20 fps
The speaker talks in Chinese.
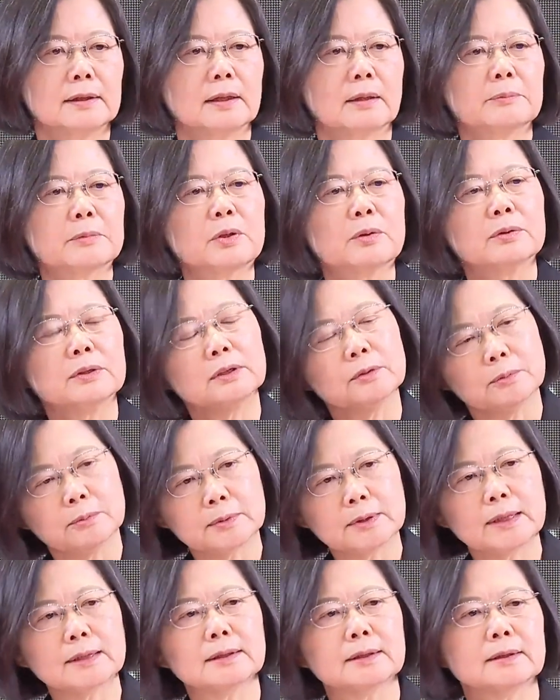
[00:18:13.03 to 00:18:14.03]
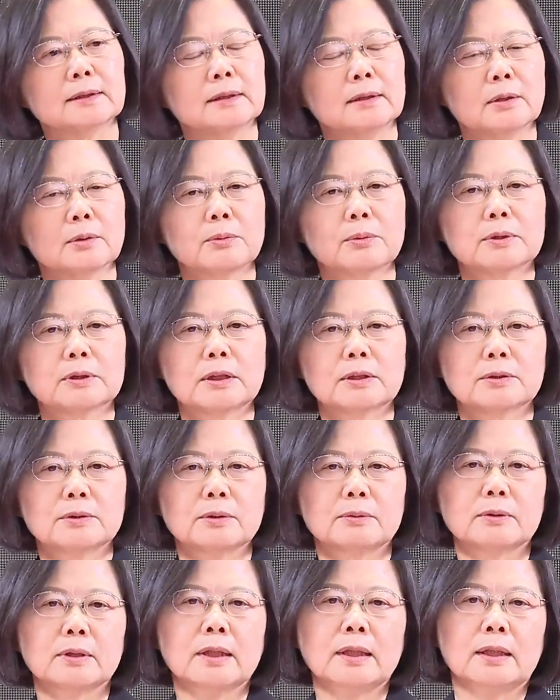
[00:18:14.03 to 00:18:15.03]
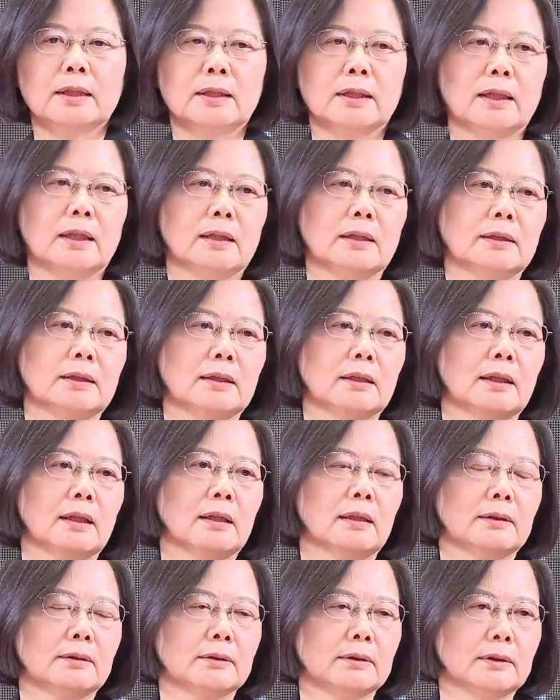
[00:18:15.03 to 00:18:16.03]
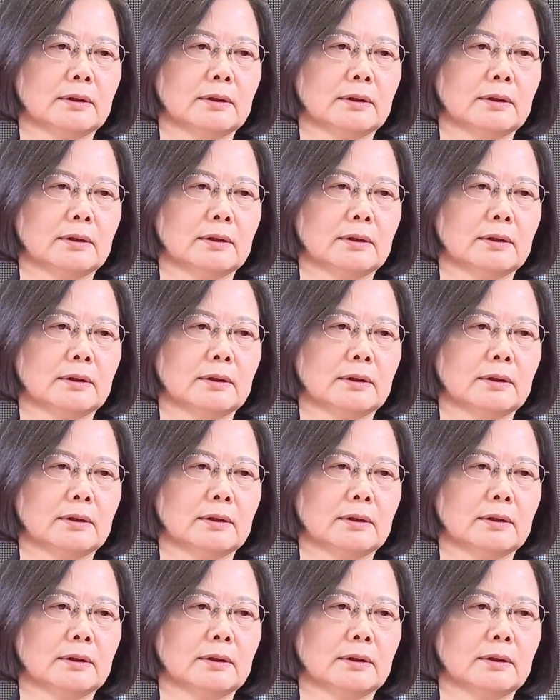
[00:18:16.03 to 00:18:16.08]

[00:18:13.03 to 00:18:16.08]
那么同时我们在执政的过程中，也呃